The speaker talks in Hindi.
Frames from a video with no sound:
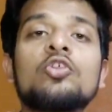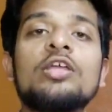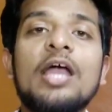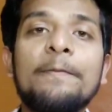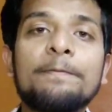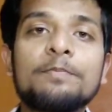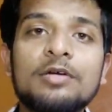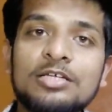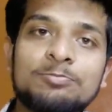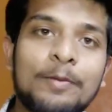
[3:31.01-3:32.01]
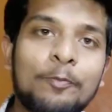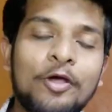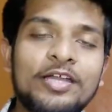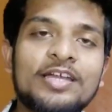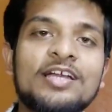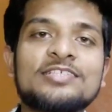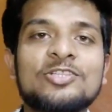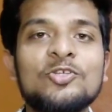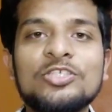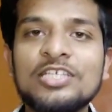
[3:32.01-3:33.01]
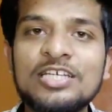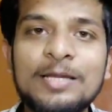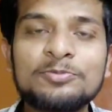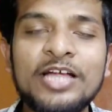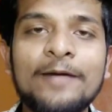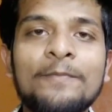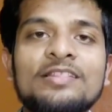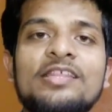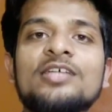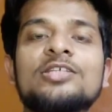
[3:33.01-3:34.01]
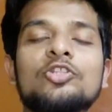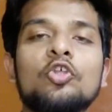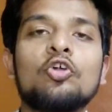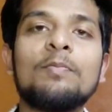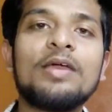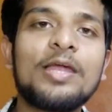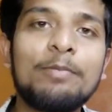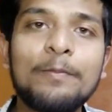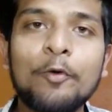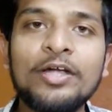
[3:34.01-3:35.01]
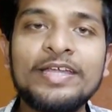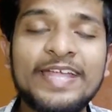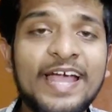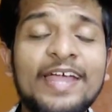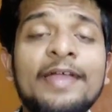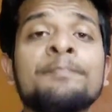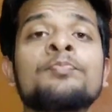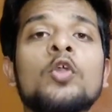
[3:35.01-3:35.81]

तो ये आप इसमें पॉइंट अर्न कर सकते हो जैसे कि आप साइड में देख सकते हो कि मेरे अभी पॉइंट क्या है